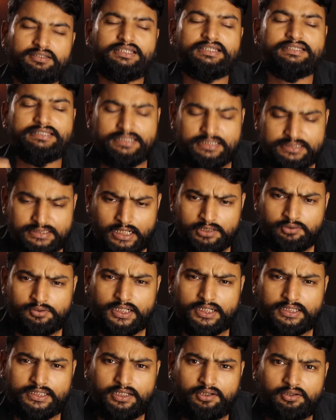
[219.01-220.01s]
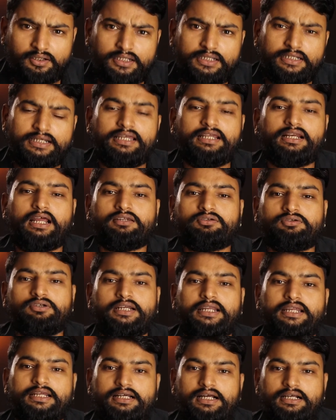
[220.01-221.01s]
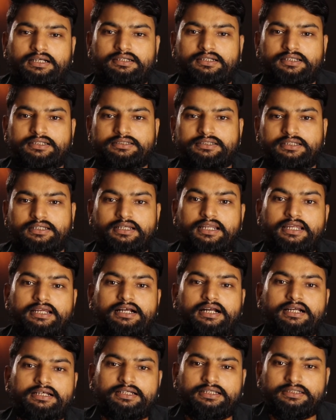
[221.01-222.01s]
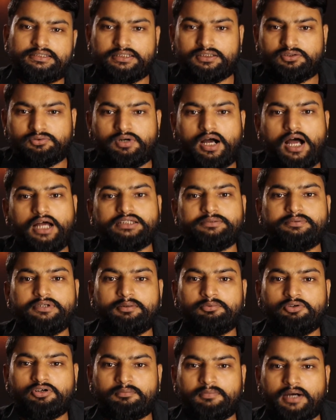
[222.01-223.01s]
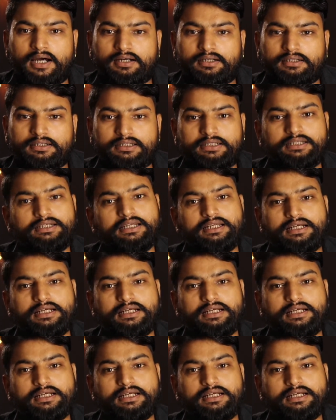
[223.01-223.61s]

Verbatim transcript: किसी ने चालू कर दिया होगा कि नहीं रात को नहीं काटना चाहिए नहीं काटना चाहिए तो वो आज भी हम लोग मान रहे हैं कि